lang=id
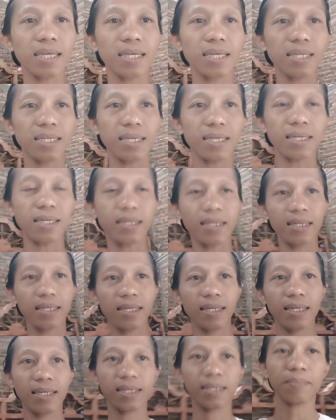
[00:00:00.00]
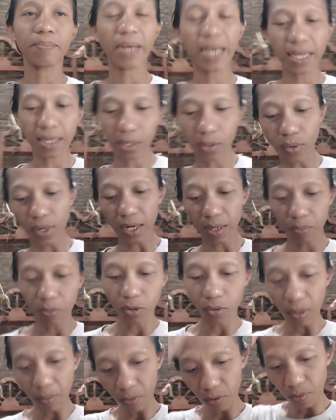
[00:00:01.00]
jadi Mei
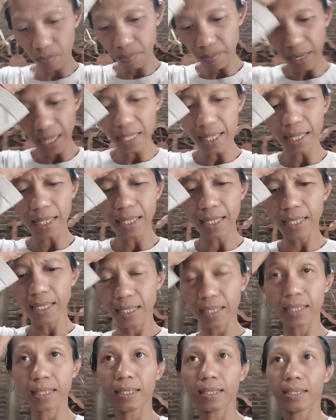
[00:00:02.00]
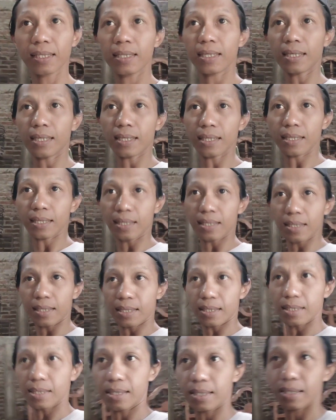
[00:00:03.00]
2024 uh,
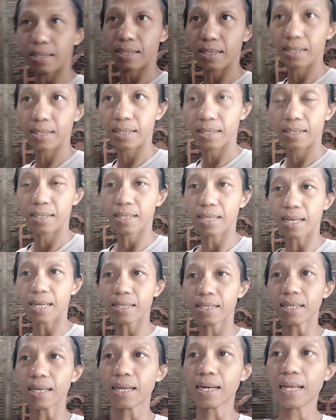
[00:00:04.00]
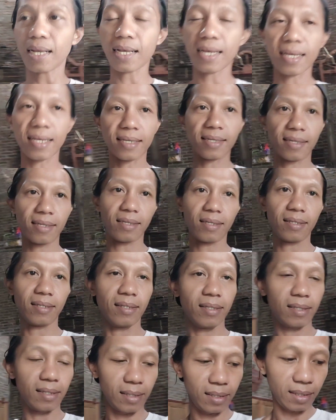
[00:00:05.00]
eh, acara
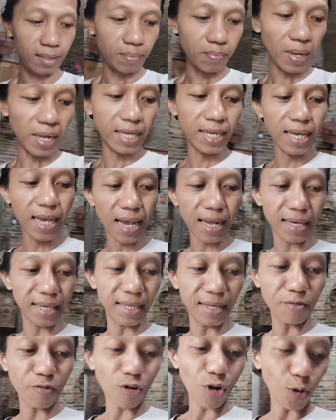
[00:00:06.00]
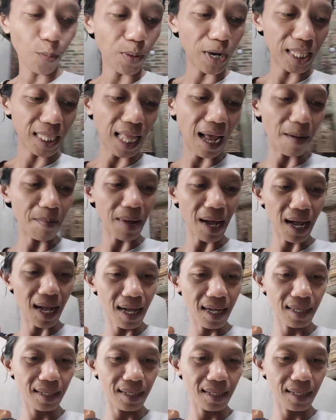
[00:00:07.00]
pagi hari vlog pertama